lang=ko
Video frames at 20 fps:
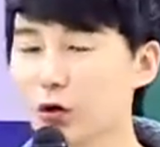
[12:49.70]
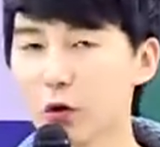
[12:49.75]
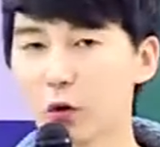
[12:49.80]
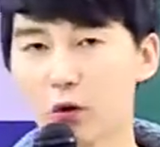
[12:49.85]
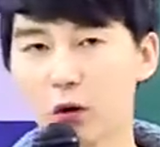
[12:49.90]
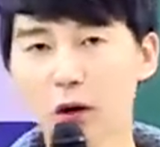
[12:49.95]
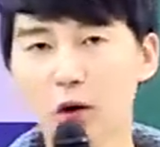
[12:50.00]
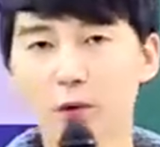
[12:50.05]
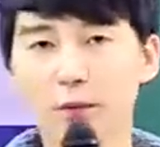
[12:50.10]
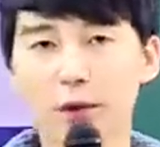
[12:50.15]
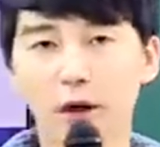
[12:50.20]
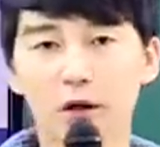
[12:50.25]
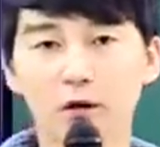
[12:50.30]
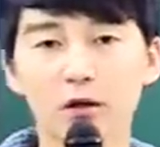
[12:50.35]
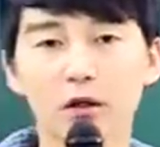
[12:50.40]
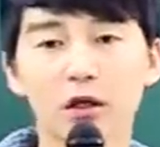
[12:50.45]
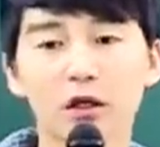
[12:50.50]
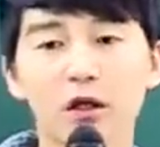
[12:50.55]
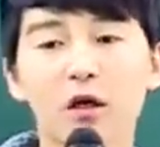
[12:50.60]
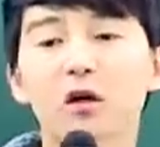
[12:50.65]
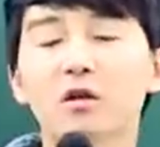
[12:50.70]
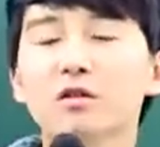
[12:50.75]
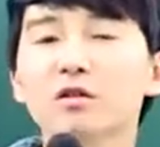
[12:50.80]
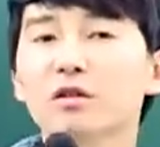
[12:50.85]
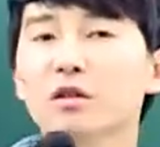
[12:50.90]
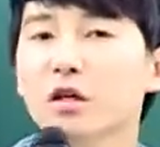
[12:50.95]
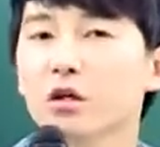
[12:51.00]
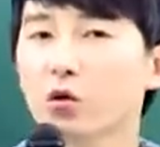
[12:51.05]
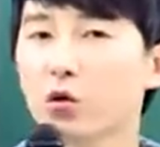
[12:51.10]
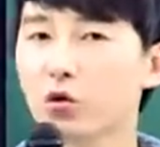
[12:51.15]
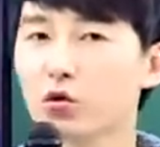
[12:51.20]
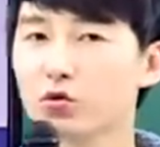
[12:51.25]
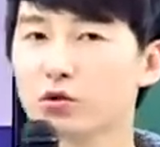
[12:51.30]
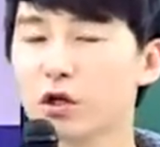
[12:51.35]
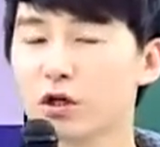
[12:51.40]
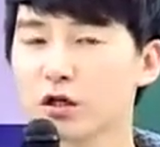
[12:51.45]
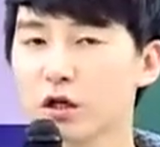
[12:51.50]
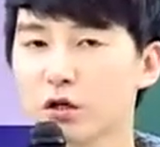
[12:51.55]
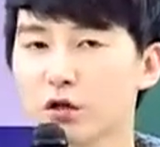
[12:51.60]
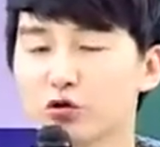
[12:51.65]
올라오면 현재
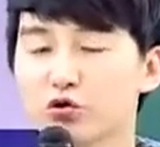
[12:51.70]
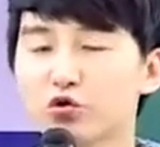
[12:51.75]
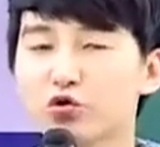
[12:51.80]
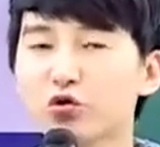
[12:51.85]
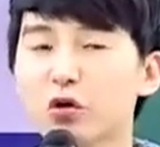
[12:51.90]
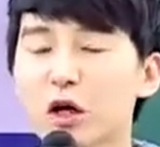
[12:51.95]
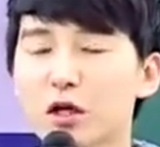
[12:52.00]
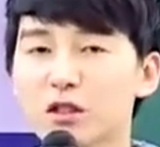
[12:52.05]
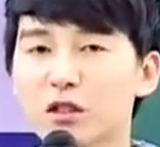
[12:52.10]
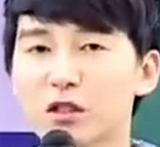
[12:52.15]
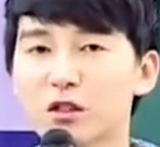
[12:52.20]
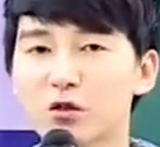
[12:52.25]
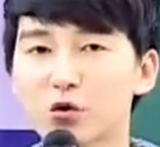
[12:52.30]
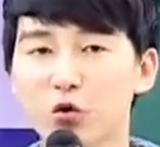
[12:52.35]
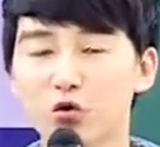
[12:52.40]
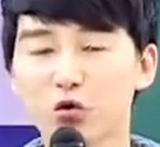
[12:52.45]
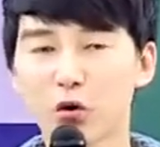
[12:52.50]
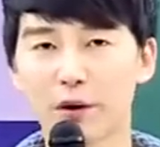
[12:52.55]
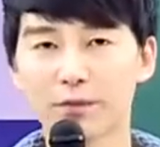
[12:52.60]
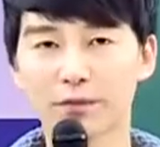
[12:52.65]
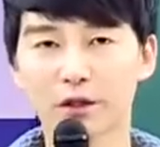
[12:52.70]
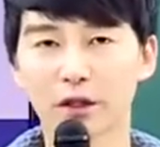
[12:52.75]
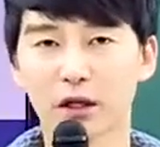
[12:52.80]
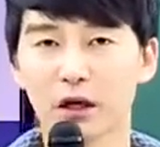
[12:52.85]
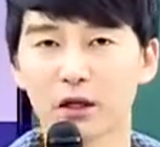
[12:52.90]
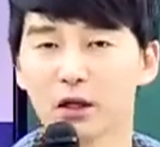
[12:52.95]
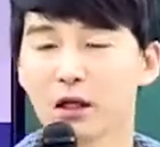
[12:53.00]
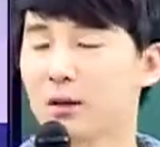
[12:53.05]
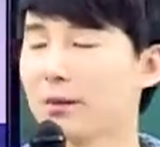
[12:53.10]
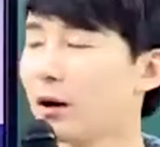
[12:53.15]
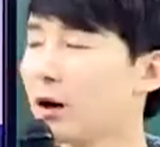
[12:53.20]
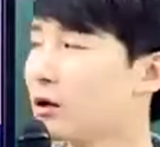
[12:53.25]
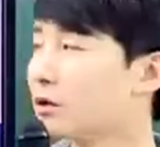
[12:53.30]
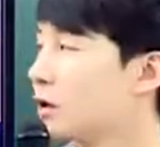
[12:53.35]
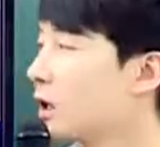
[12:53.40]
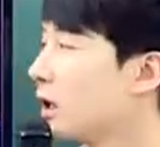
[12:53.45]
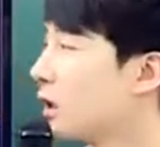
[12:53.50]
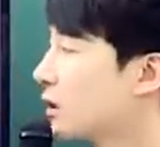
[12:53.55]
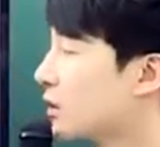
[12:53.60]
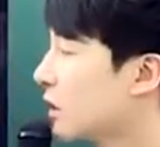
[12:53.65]
교육체제는 두 가지를 요구합니다.
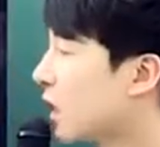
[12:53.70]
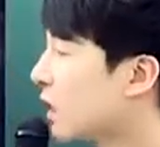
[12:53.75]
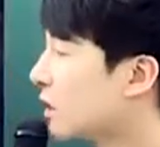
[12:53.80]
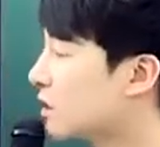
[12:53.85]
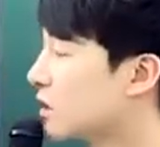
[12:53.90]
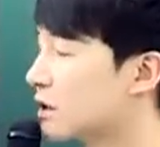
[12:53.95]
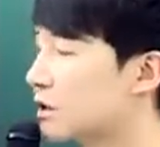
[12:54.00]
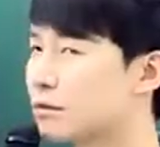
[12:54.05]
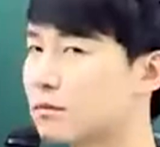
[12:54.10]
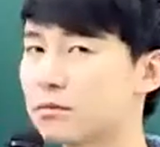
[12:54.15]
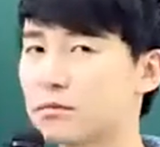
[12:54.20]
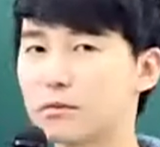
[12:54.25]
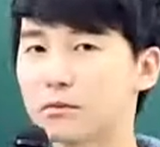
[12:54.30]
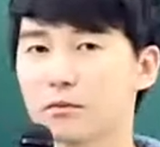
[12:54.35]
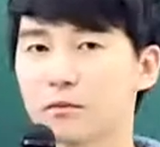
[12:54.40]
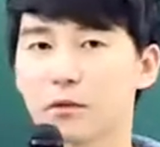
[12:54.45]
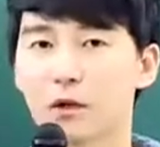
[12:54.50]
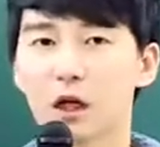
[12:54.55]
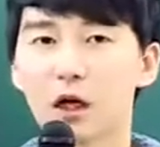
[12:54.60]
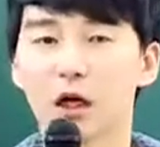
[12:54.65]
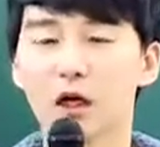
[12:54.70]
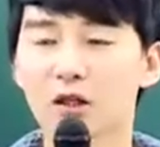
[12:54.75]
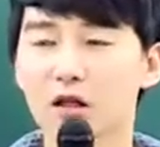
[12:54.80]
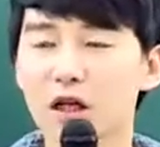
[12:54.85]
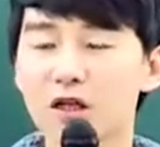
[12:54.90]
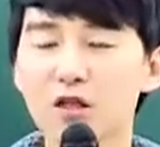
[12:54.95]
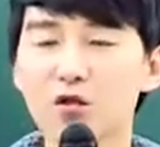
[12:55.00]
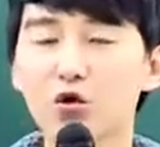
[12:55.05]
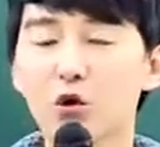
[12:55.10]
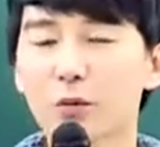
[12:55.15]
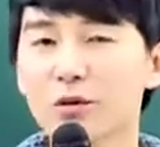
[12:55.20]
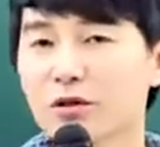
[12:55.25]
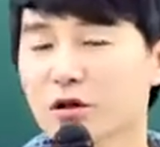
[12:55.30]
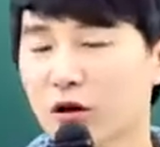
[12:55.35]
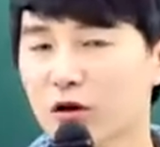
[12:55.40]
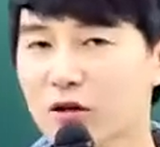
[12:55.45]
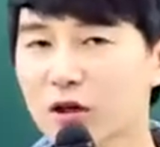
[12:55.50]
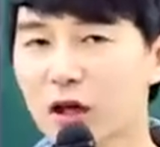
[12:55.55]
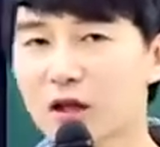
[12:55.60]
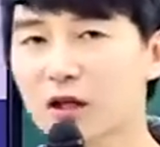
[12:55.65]
1번 내신 내신 놓으면
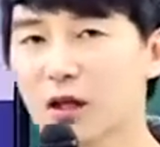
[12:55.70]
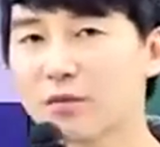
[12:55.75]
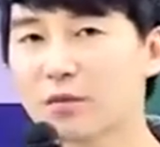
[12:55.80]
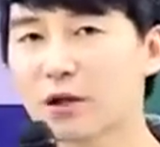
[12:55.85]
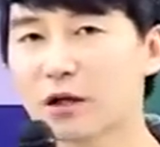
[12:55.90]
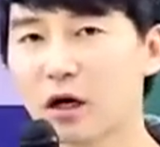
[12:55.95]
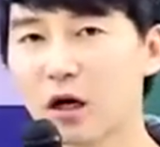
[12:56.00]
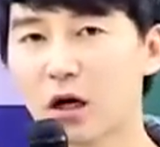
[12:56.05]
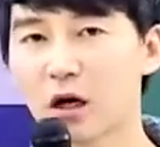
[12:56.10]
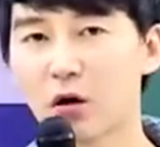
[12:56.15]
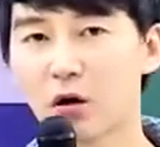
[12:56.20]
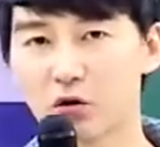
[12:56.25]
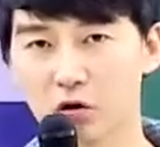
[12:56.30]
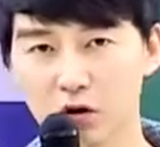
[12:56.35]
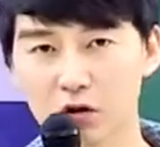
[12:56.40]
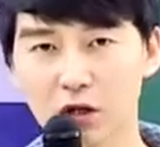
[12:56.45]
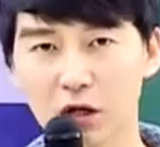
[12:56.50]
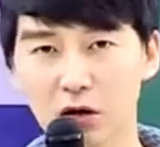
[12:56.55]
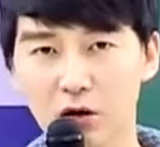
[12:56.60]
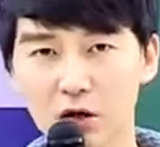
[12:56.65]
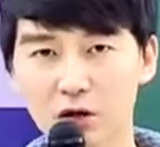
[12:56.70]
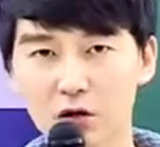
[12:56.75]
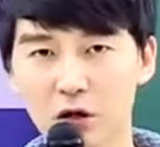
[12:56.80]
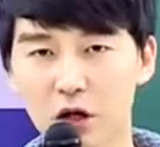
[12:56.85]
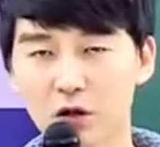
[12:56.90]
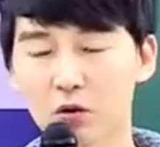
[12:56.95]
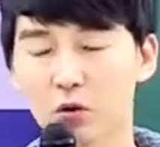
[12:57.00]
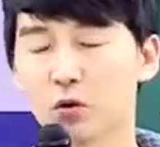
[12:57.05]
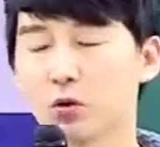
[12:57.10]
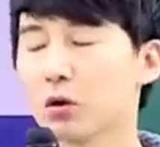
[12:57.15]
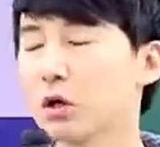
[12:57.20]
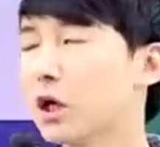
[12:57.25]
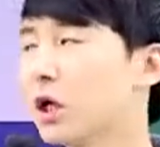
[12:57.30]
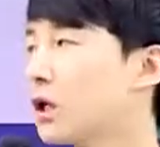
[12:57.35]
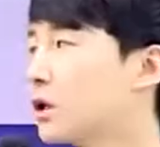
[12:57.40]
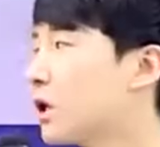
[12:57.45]
절대 안 됩니다. 어떤 상황에서라도.